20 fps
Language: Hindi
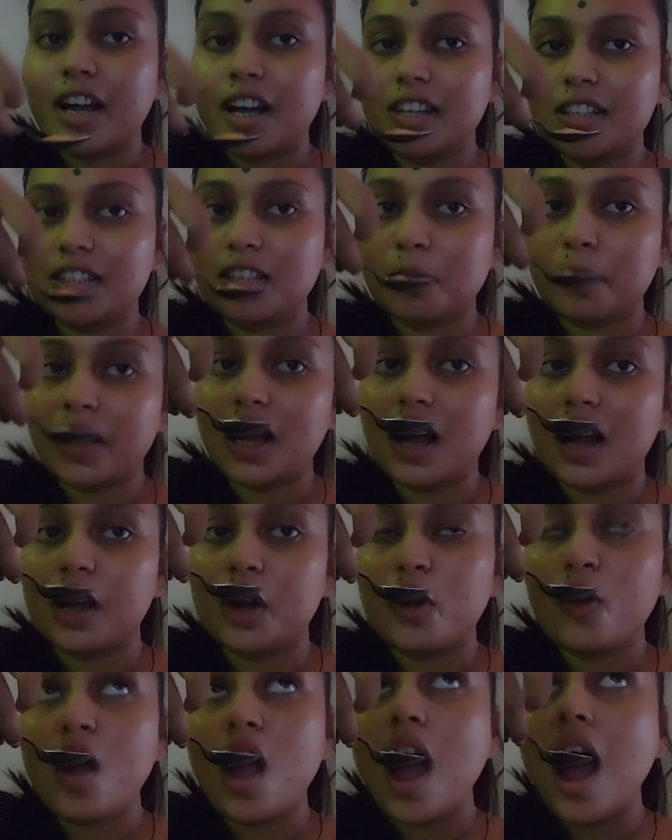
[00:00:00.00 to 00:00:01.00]
हाथ से मैं खा
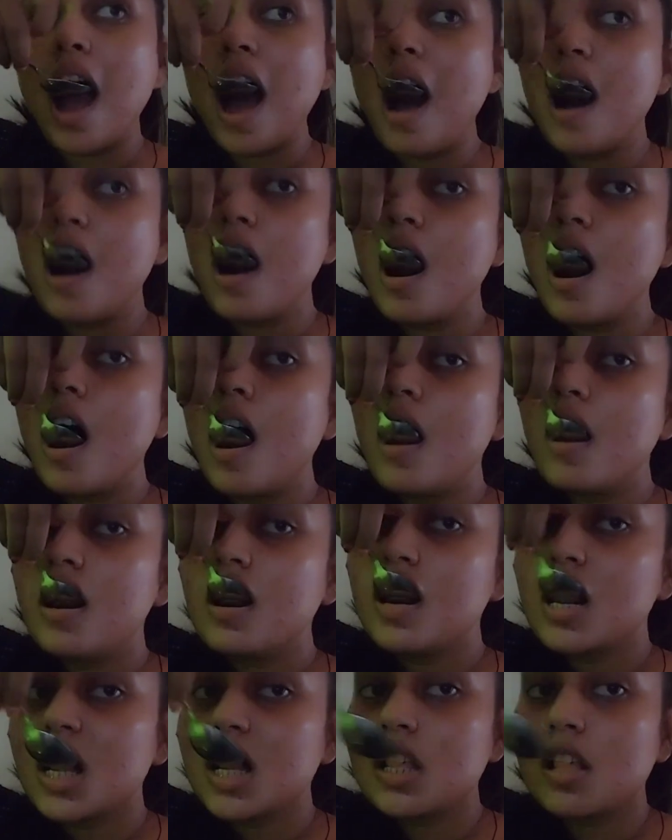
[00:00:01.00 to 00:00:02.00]
रही
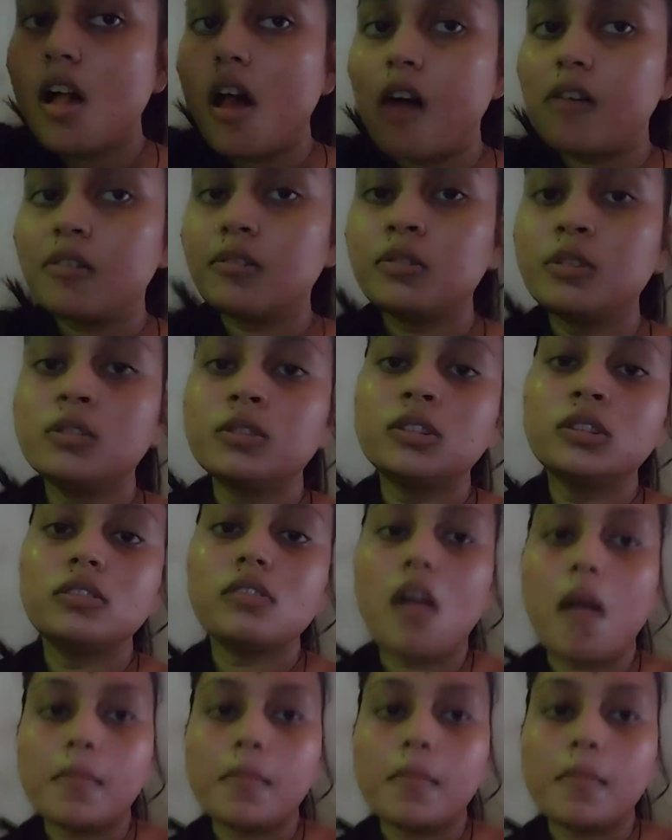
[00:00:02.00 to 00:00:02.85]
हूँ क्योंकि